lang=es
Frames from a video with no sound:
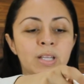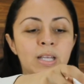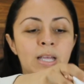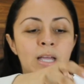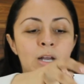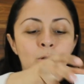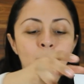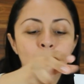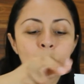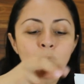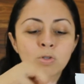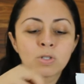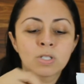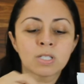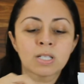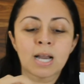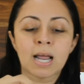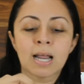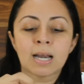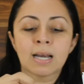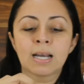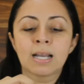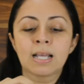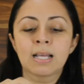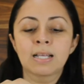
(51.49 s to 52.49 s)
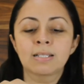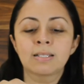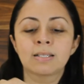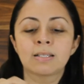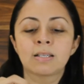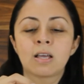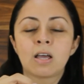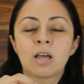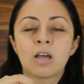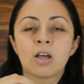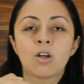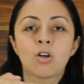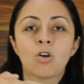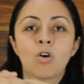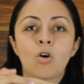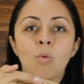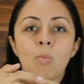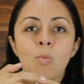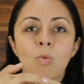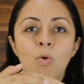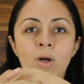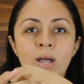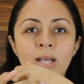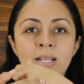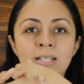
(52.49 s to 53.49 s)
Quiero mostrarles
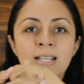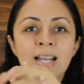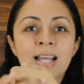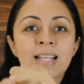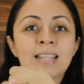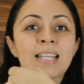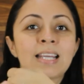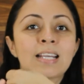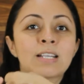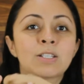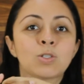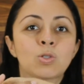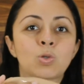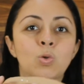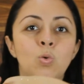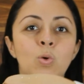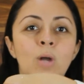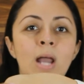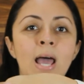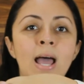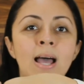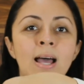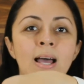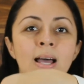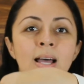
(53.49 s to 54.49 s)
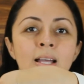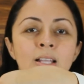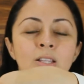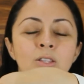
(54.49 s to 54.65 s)
cómo es la textura.